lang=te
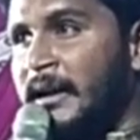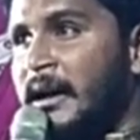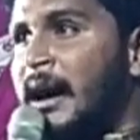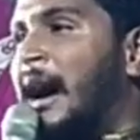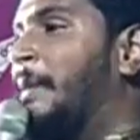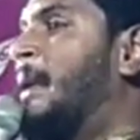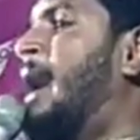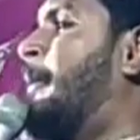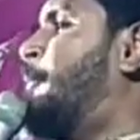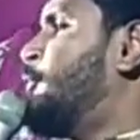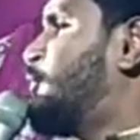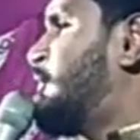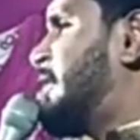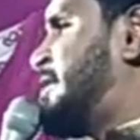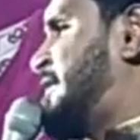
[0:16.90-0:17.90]
అమ్మ
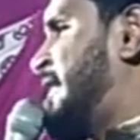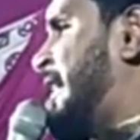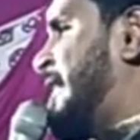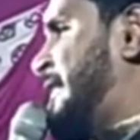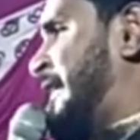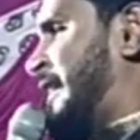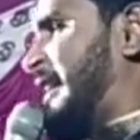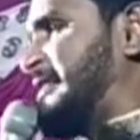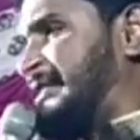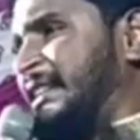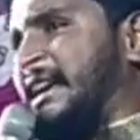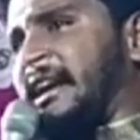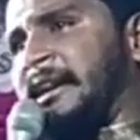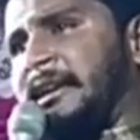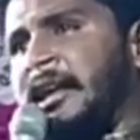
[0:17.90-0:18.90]
అపుత్రస్య గతి నాస్తి
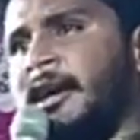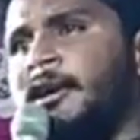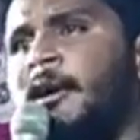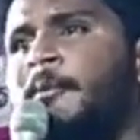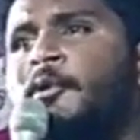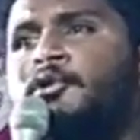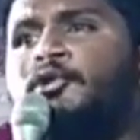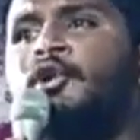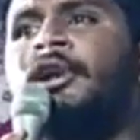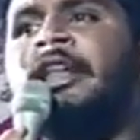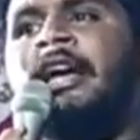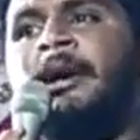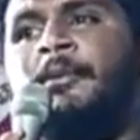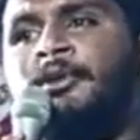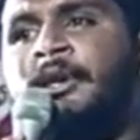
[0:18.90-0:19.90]
కరెక్టే పుత్రుడు
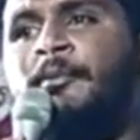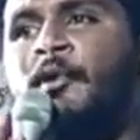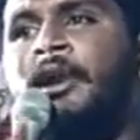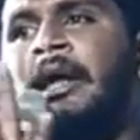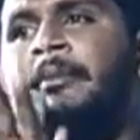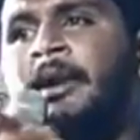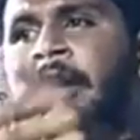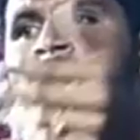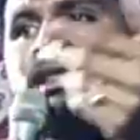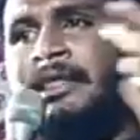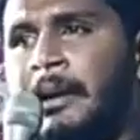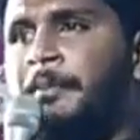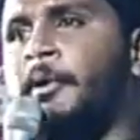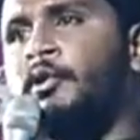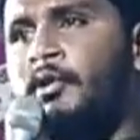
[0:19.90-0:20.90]
లేకపోతే పున్నామ నరకం
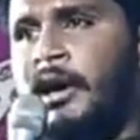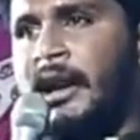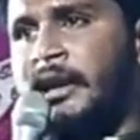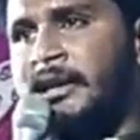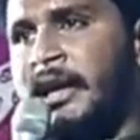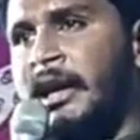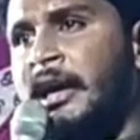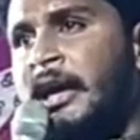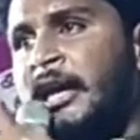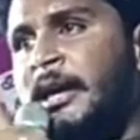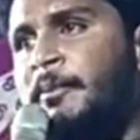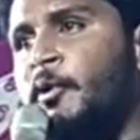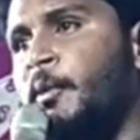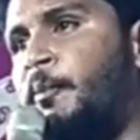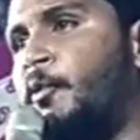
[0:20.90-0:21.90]
తప్పదు కరెక్టే
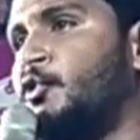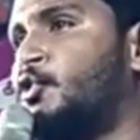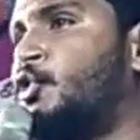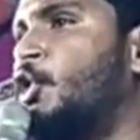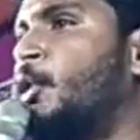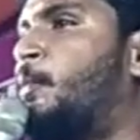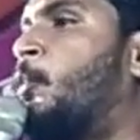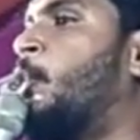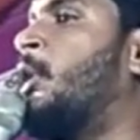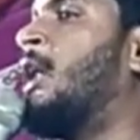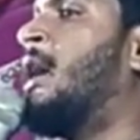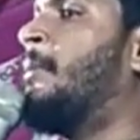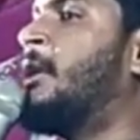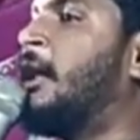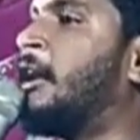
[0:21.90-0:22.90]
ఇప్పుడు పుత్రుడు
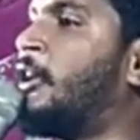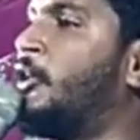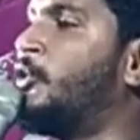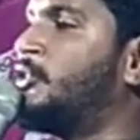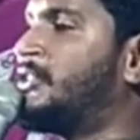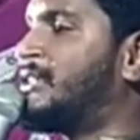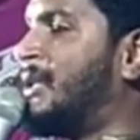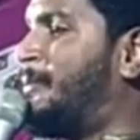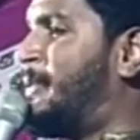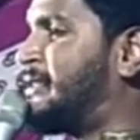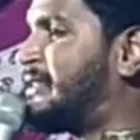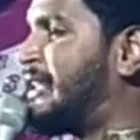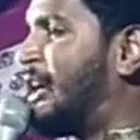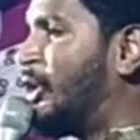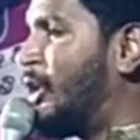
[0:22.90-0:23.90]
పున్నామ నరకం నుంచి
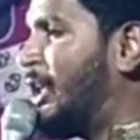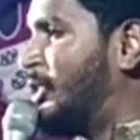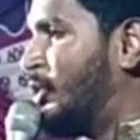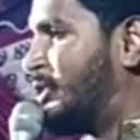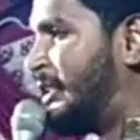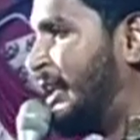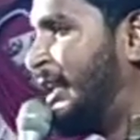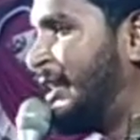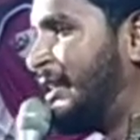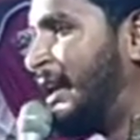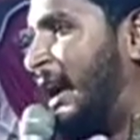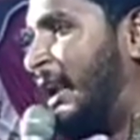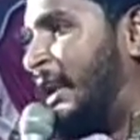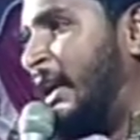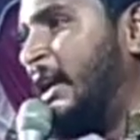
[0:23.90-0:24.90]
తప్పిస్తాడో లేదో తెలియదు
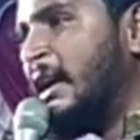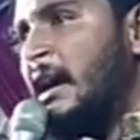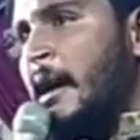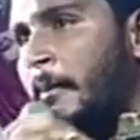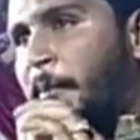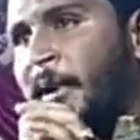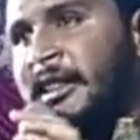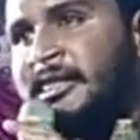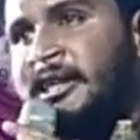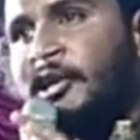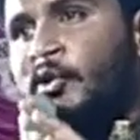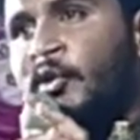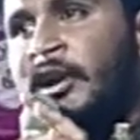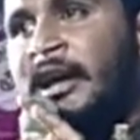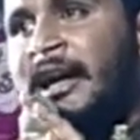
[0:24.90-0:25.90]
కానీ
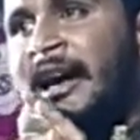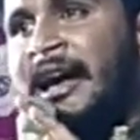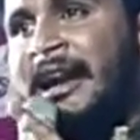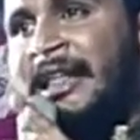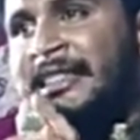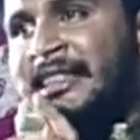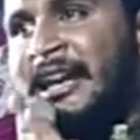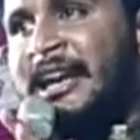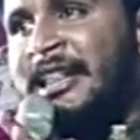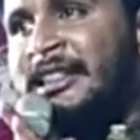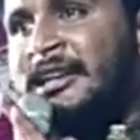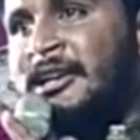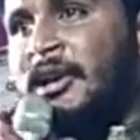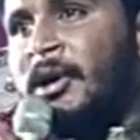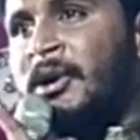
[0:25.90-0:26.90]
బ్రతికుండంగానే
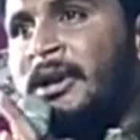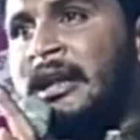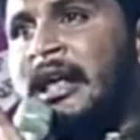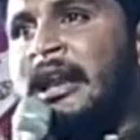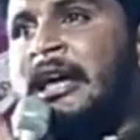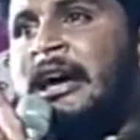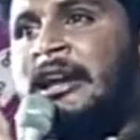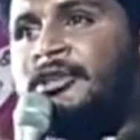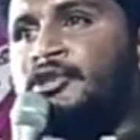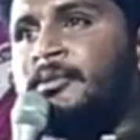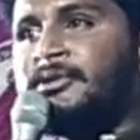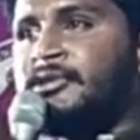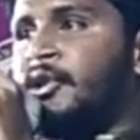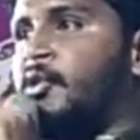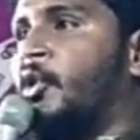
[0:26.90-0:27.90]
తల్లిదండ్రులకు నరకాన్ని
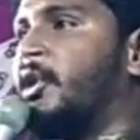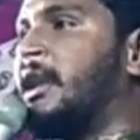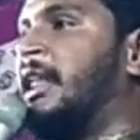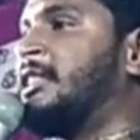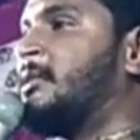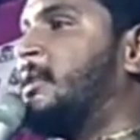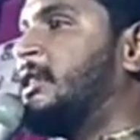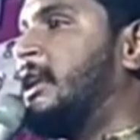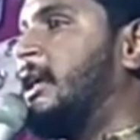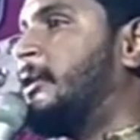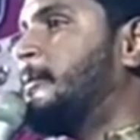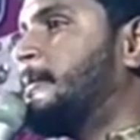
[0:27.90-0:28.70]
చూపిస్తున్న కొడుకులు ఎంతమంది లేరు